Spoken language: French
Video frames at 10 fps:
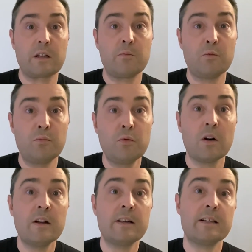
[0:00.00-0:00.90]
la plus
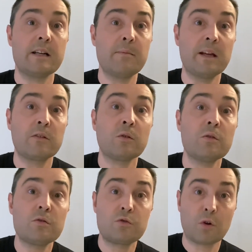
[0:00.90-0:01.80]
pure, j'aime
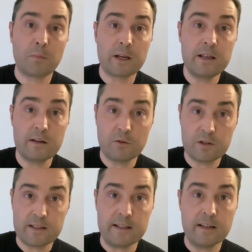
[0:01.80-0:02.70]
être surpris
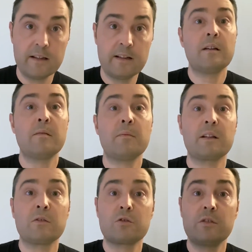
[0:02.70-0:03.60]
aussi.
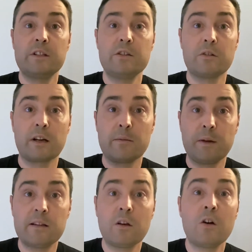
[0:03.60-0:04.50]
Maintenant, je le dis, je le
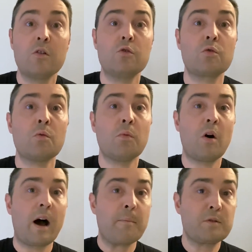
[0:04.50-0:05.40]
répète, je
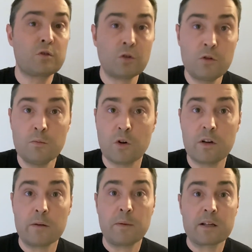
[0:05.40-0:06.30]
comprends absolument
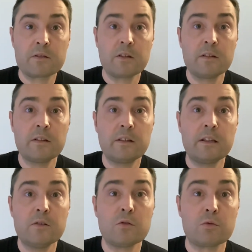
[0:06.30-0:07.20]
les personnes
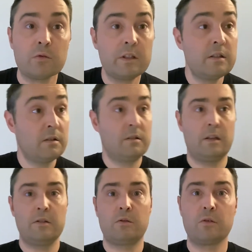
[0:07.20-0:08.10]
qui se sont dit
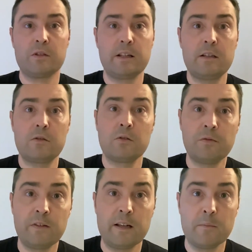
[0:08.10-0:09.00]
qu'est-ce que c'est que ce
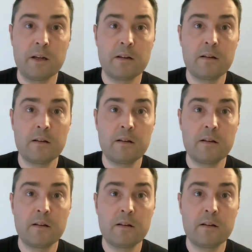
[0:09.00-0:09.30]
film